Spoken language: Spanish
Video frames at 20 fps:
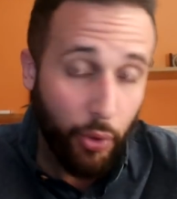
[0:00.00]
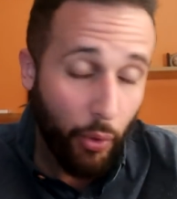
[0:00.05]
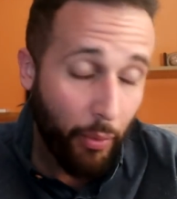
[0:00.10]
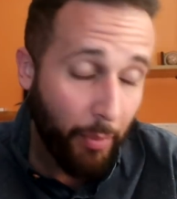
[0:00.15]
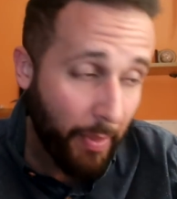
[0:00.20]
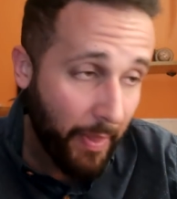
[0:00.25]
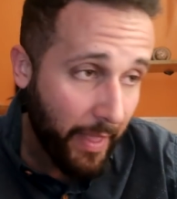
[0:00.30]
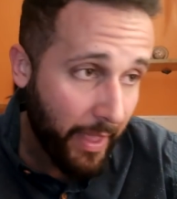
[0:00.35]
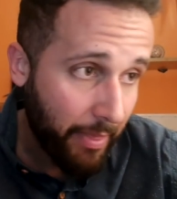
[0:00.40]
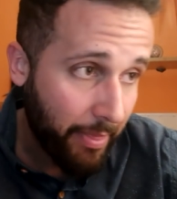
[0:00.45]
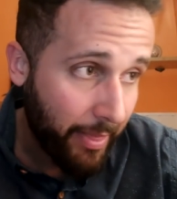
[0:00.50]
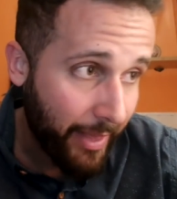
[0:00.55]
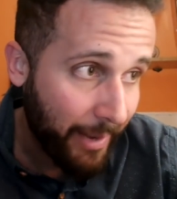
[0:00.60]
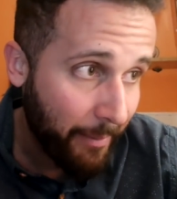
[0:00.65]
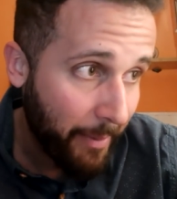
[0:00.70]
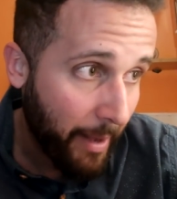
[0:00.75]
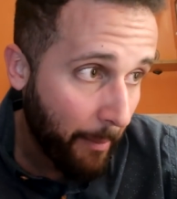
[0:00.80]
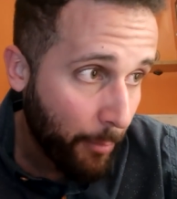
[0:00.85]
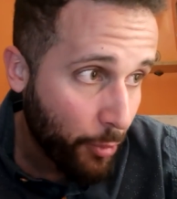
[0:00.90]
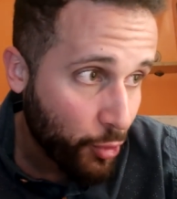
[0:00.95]
donde
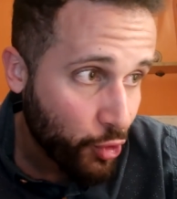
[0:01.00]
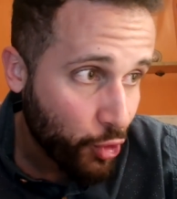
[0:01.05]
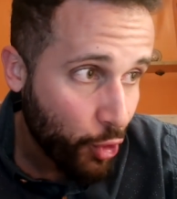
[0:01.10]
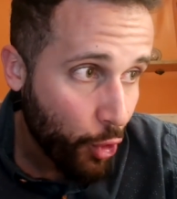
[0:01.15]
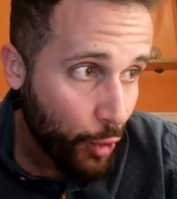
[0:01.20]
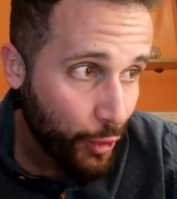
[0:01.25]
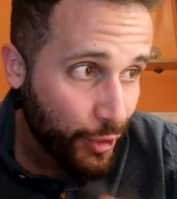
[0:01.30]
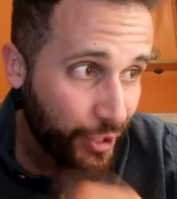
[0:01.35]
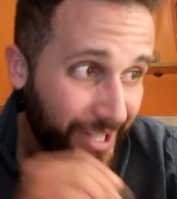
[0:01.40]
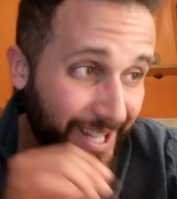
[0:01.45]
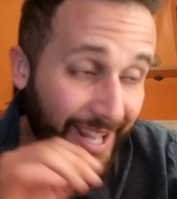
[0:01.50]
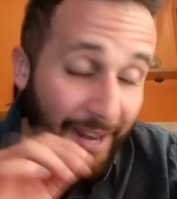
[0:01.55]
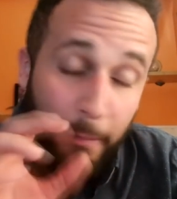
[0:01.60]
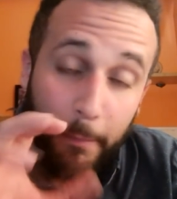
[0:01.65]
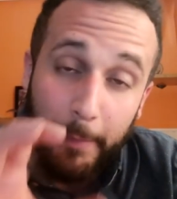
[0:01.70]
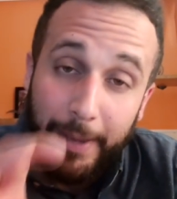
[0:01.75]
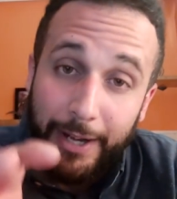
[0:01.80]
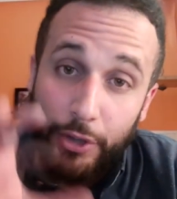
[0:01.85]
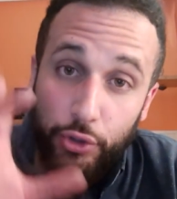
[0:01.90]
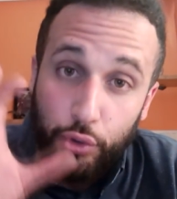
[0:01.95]
celebramos los
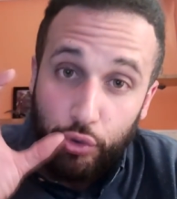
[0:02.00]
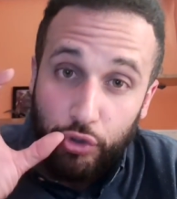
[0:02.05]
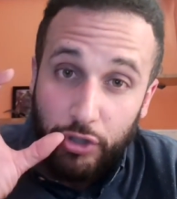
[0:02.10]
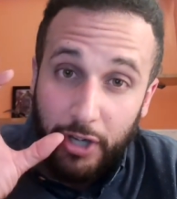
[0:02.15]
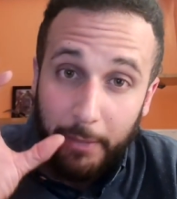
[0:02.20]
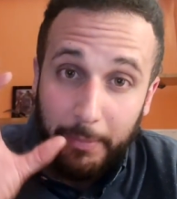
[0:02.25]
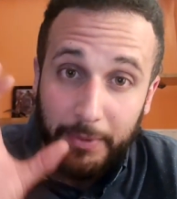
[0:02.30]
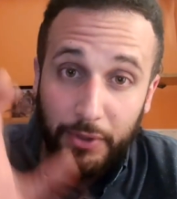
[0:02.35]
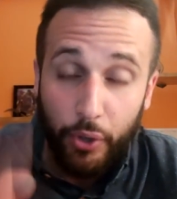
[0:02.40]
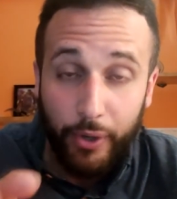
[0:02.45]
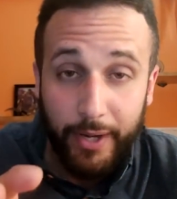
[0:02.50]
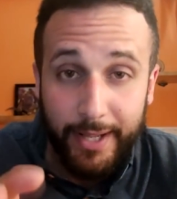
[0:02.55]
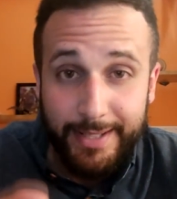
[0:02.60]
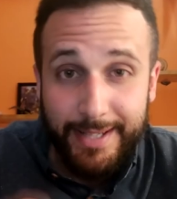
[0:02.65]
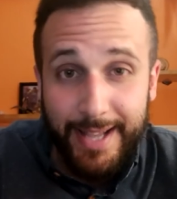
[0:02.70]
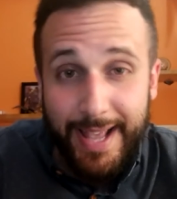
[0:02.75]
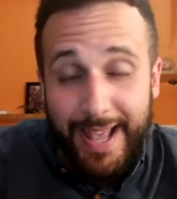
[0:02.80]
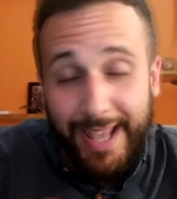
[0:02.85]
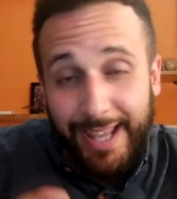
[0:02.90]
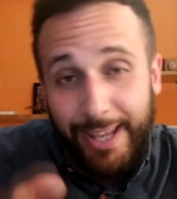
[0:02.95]
100.000 suscriptores